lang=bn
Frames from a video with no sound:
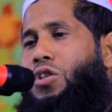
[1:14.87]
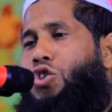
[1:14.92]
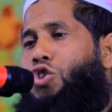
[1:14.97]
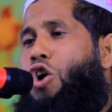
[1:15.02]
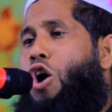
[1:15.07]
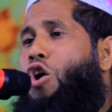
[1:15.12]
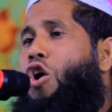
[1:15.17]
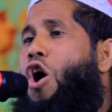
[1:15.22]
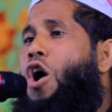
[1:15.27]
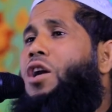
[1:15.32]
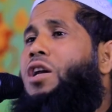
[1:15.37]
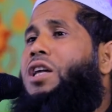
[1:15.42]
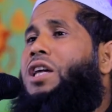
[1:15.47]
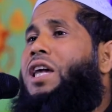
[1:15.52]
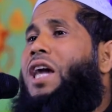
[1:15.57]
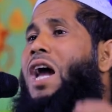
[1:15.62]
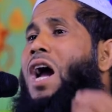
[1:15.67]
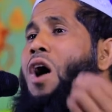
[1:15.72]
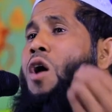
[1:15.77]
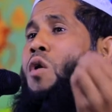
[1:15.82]
যখন
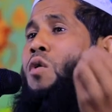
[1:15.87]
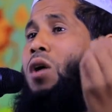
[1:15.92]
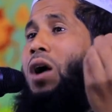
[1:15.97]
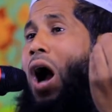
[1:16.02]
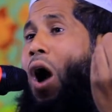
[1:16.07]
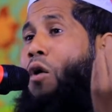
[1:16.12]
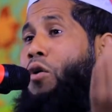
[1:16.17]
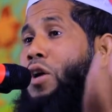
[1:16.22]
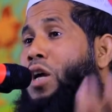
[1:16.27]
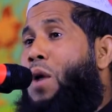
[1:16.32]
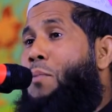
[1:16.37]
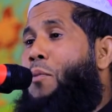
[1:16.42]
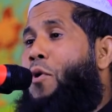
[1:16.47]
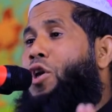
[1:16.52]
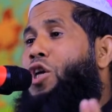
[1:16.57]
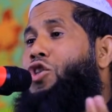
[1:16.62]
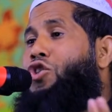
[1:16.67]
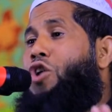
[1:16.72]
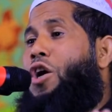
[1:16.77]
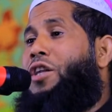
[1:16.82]
কেউ কাউকে
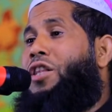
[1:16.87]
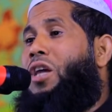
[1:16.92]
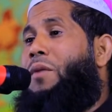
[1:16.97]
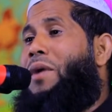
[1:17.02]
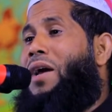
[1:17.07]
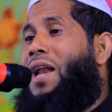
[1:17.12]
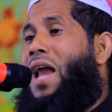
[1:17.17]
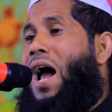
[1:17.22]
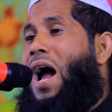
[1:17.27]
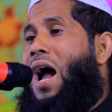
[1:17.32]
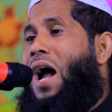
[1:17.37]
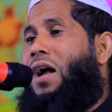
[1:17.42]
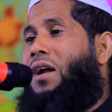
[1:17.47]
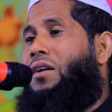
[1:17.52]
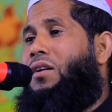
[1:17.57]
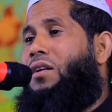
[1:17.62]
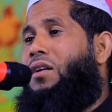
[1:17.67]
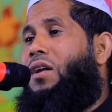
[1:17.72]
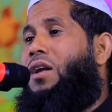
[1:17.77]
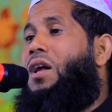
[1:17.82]
পরিচয় দিবে না
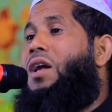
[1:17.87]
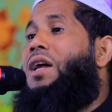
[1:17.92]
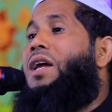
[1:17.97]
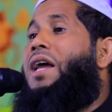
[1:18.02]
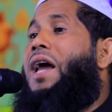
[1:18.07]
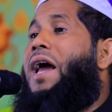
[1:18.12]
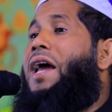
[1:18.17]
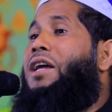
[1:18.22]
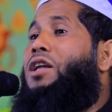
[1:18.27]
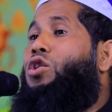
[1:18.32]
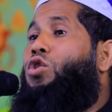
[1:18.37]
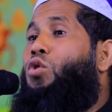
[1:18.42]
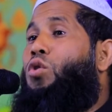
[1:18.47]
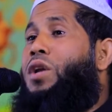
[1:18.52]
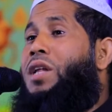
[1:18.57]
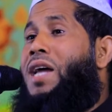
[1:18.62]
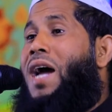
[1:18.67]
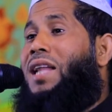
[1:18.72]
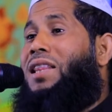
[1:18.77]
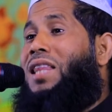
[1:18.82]
এই
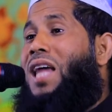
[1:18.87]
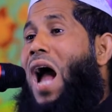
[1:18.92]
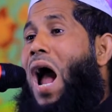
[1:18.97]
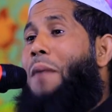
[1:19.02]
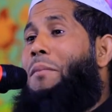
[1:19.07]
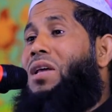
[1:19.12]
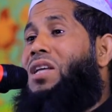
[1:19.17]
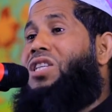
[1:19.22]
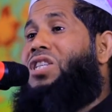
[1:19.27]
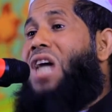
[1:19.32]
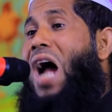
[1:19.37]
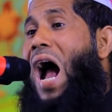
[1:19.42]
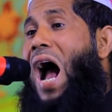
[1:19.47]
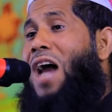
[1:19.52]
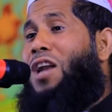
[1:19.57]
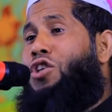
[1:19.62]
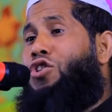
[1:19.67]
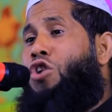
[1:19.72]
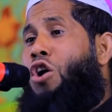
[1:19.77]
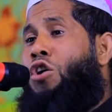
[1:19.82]
দুনিয়াতে আমি
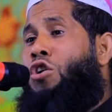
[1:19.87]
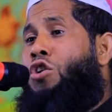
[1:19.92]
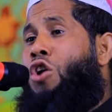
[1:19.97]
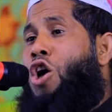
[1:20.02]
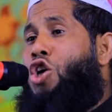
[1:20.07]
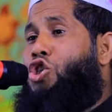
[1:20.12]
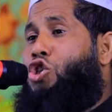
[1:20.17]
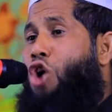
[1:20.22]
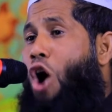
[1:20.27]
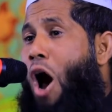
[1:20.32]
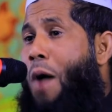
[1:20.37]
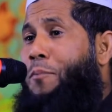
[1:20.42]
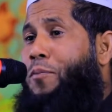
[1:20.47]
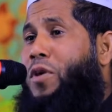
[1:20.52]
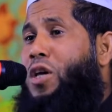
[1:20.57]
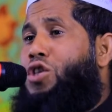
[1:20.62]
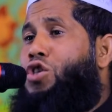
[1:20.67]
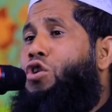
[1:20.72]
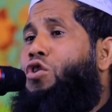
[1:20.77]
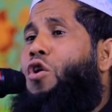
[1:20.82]
যার জন্য সব
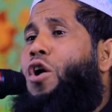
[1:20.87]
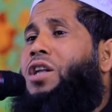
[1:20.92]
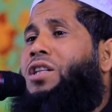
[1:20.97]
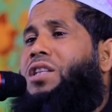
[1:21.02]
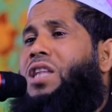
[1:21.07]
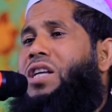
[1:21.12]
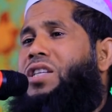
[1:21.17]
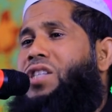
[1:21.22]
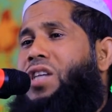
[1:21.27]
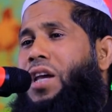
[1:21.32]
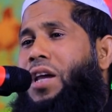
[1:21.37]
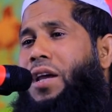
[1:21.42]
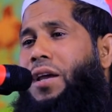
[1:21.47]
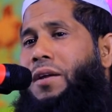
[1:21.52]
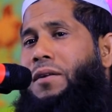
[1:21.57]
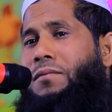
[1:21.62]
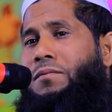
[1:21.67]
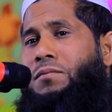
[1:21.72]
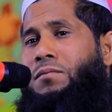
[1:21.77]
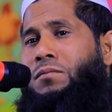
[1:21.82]
কিছু করতেছি
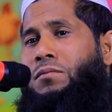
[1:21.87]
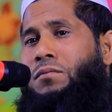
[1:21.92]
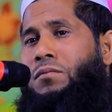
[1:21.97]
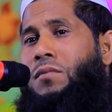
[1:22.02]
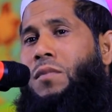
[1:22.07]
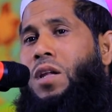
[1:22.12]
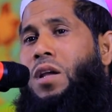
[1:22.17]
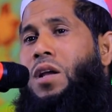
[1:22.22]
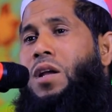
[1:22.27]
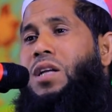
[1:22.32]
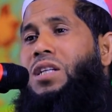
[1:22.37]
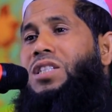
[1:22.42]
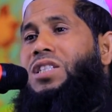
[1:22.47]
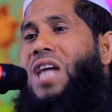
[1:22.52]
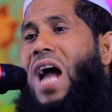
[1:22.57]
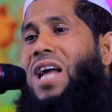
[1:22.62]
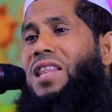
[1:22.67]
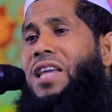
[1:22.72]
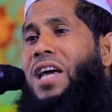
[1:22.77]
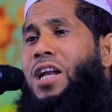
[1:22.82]

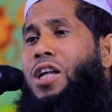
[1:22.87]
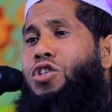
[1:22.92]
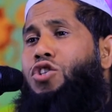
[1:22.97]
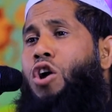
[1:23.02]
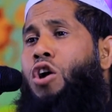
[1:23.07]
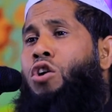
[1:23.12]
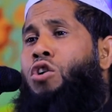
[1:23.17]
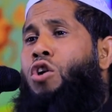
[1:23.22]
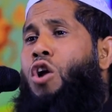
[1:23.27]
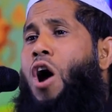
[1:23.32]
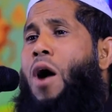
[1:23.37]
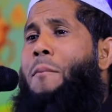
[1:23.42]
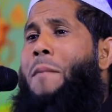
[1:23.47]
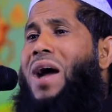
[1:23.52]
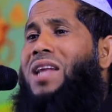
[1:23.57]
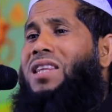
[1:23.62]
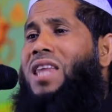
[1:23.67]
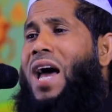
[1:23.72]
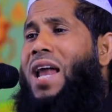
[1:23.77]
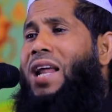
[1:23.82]
যাদের জন্য
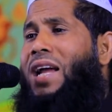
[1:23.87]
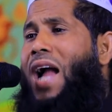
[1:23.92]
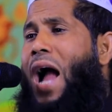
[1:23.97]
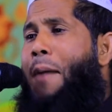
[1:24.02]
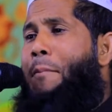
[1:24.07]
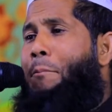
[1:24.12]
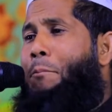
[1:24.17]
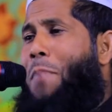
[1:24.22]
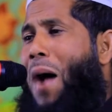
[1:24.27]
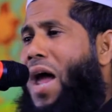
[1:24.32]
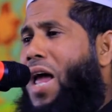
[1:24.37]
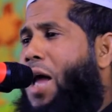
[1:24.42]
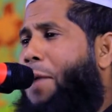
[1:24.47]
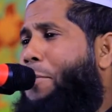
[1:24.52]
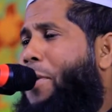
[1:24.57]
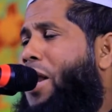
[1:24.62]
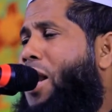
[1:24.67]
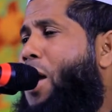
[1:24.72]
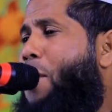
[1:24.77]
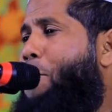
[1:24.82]
মাথার গাম পায়ে
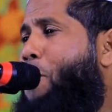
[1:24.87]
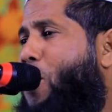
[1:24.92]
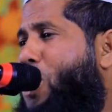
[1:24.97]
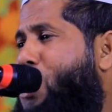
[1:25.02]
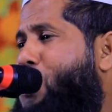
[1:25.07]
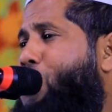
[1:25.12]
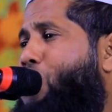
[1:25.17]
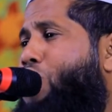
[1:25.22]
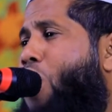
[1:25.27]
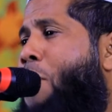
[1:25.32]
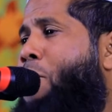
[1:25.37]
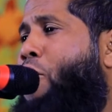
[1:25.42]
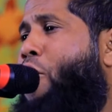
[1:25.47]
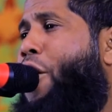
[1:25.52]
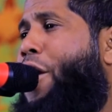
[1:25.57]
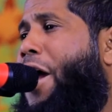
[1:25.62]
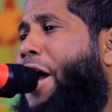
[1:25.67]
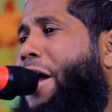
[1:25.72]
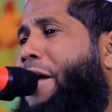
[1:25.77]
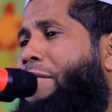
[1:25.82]
ফেলে পরিশ্রম
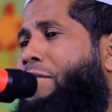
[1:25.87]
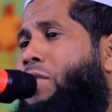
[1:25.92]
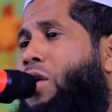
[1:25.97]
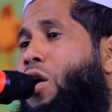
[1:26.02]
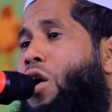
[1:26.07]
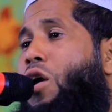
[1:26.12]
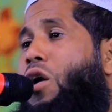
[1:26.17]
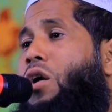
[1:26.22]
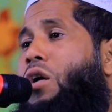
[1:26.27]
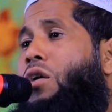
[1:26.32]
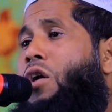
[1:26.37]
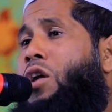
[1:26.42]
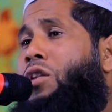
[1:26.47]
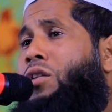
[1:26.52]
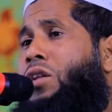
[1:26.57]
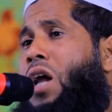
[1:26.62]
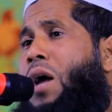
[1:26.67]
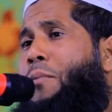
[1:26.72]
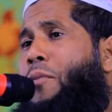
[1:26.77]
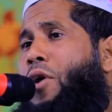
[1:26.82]
করে
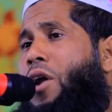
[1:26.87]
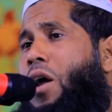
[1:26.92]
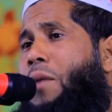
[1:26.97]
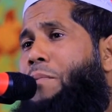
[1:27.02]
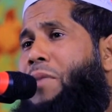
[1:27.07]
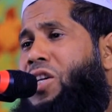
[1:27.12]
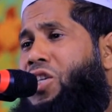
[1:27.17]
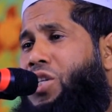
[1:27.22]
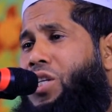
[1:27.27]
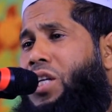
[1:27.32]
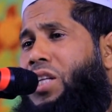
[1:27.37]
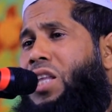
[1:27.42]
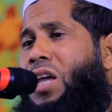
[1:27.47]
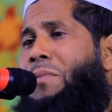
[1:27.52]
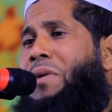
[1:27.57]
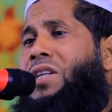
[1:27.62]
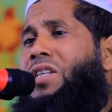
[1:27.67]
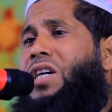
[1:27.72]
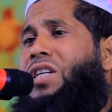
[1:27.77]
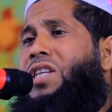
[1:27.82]
রোদ্রে পড়ে বৃষ্টিতে
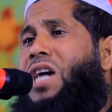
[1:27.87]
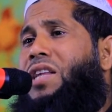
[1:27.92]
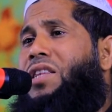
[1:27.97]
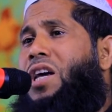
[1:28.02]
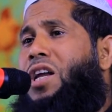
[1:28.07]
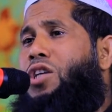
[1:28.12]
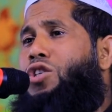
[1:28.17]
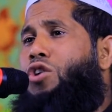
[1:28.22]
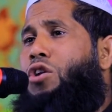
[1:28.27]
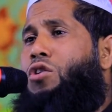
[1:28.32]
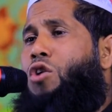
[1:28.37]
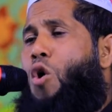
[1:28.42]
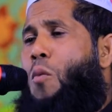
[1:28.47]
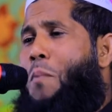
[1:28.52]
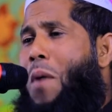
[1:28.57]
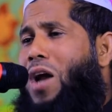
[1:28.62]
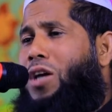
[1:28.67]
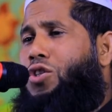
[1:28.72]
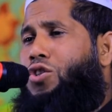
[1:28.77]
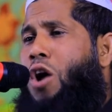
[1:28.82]
ভিজে যাদের জন্য
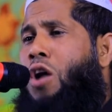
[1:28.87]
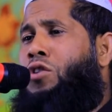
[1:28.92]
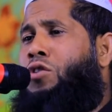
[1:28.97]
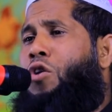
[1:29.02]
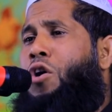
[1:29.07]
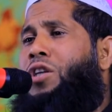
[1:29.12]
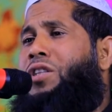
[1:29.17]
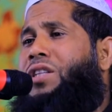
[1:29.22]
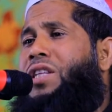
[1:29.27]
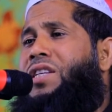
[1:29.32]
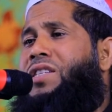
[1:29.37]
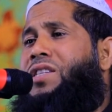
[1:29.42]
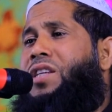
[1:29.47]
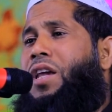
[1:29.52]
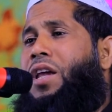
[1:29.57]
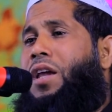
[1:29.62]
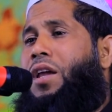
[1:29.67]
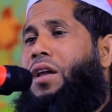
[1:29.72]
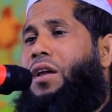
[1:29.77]
উপার্জন করতেছি